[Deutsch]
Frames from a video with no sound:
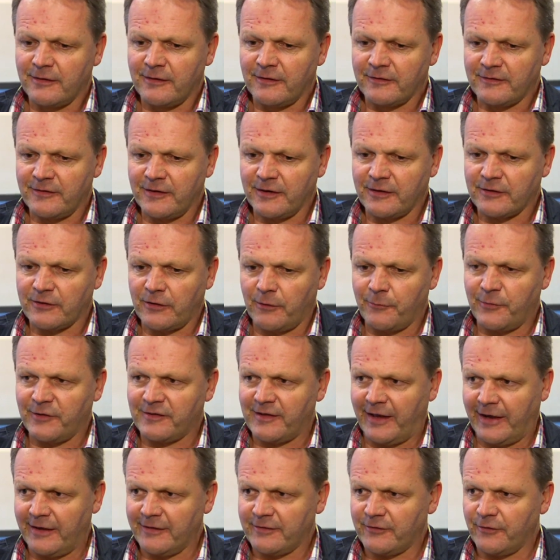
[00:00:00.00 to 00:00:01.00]
sich da ein
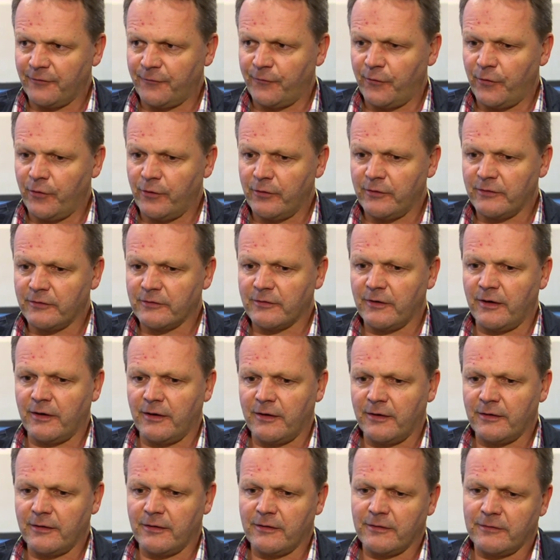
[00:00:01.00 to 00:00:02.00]
bisschen einzufügen,
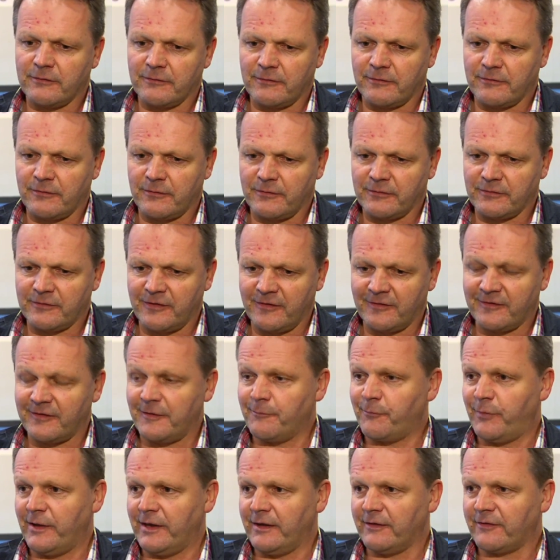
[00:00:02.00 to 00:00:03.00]
äh,
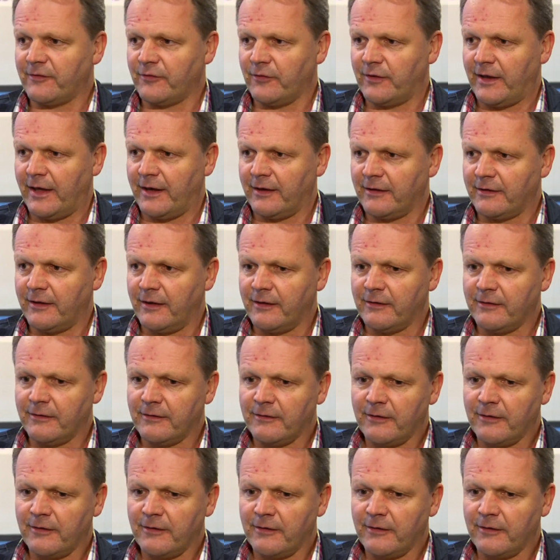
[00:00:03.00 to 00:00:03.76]
Disziplin zu lernen